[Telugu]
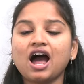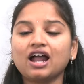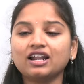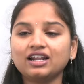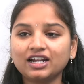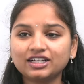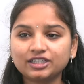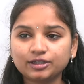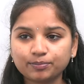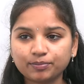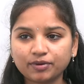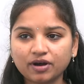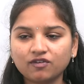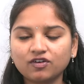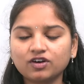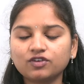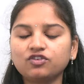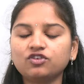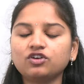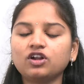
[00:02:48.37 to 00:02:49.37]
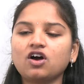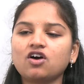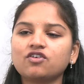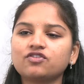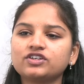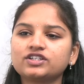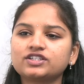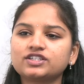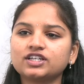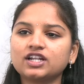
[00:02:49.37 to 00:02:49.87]
అలాంటి పవర్ఫుల్
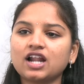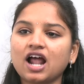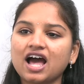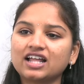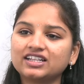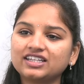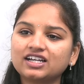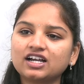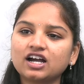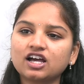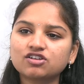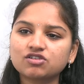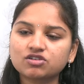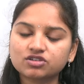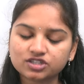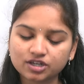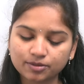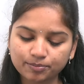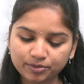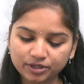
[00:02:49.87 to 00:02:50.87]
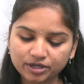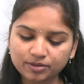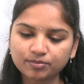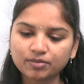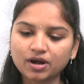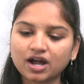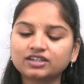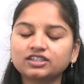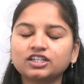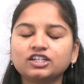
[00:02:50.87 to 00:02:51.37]
ఆఫీసర్ అధికారులు చెప్పిన
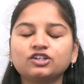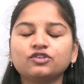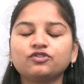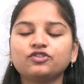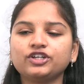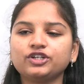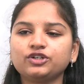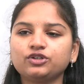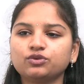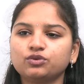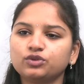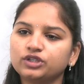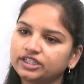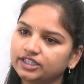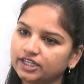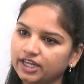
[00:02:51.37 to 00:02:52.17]
మాటలను వింటూ